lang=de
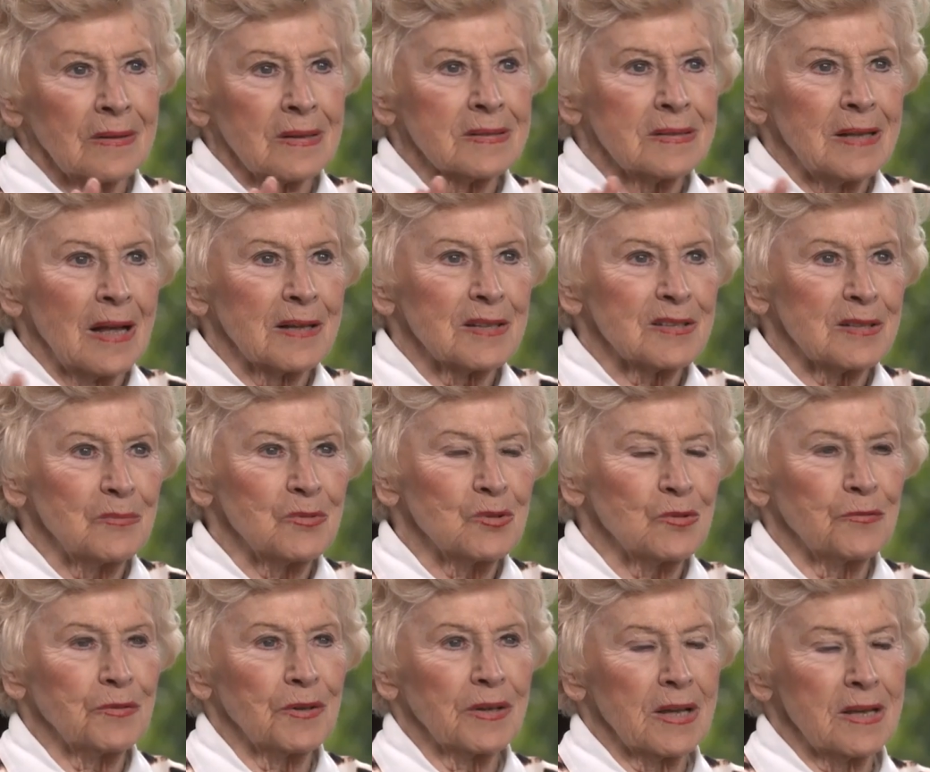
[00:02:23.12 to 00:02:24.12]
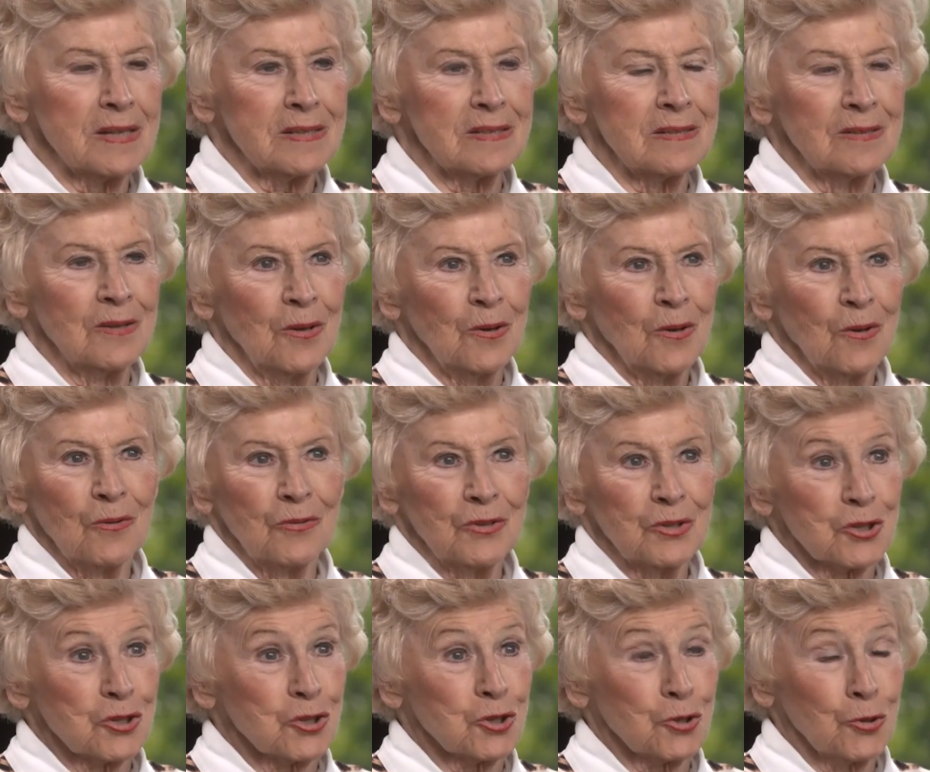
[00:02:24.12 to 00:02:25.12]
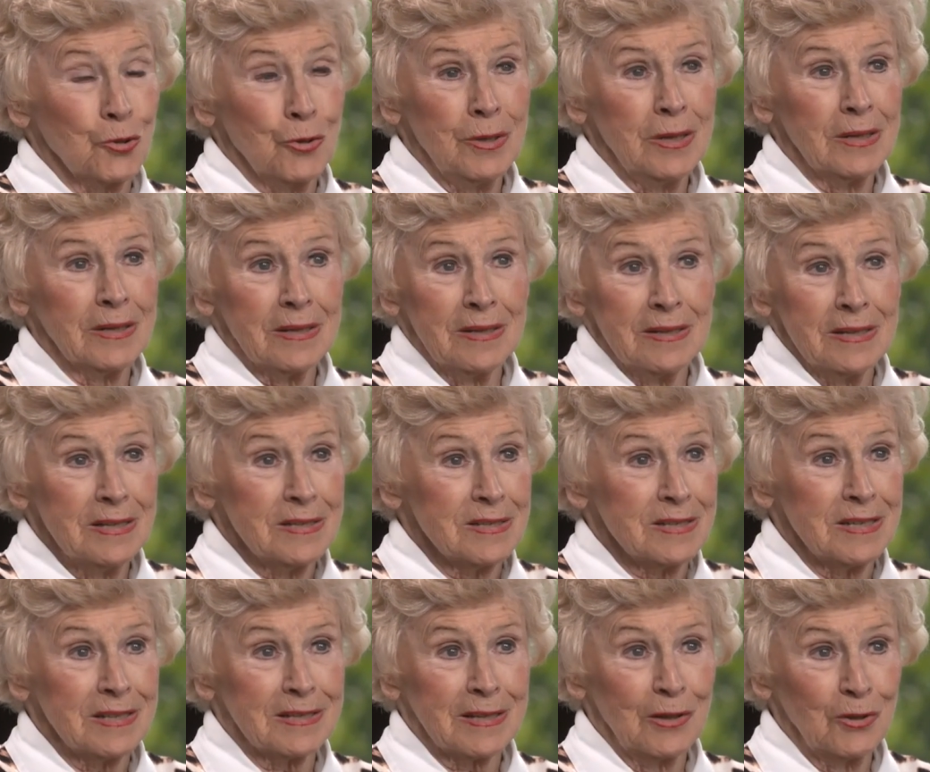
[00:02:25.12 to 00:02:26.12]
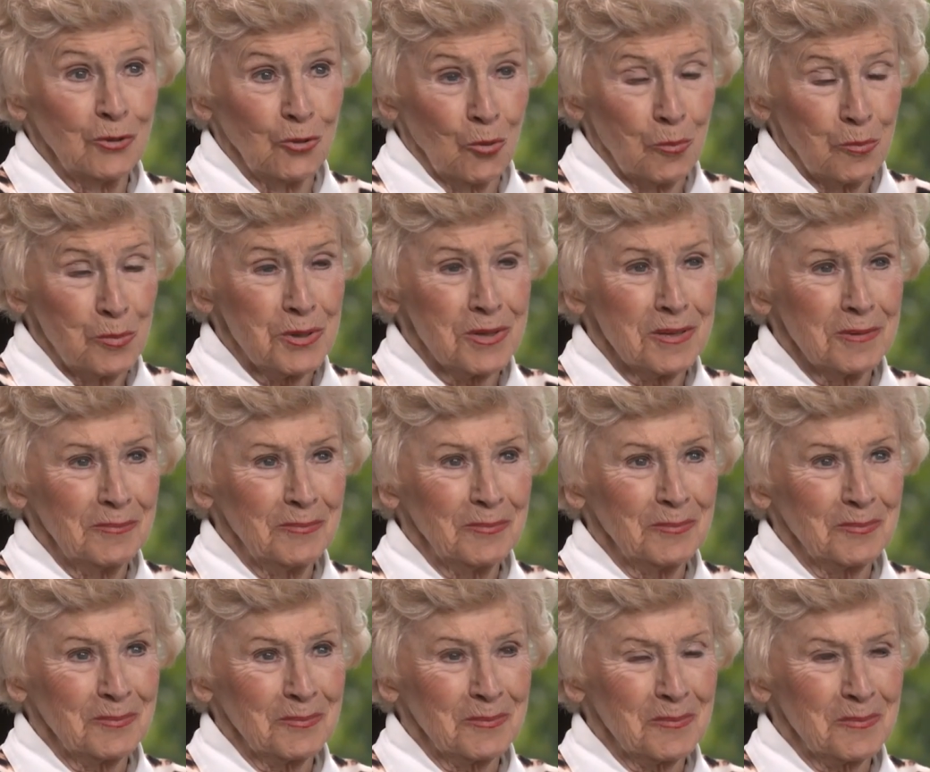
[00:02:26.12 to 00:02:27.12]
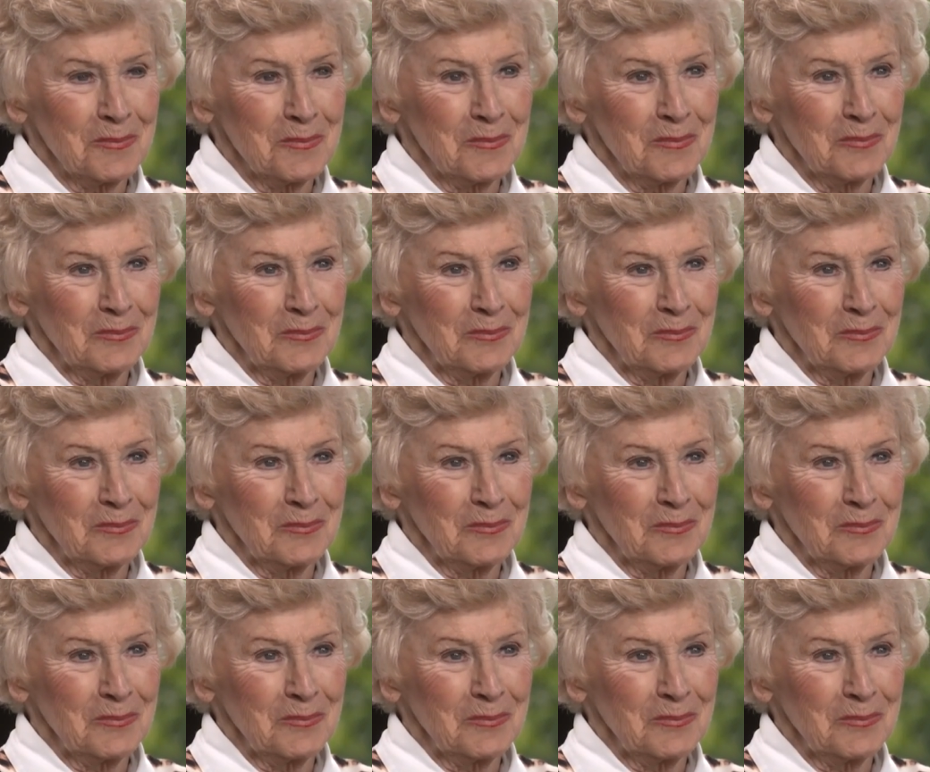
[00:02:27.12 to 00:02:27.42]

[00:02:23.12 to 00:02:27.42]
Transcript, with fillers: das langsam zu vergessen. Und mhm. das Schöne genieße ich dann doppelt. Mhm.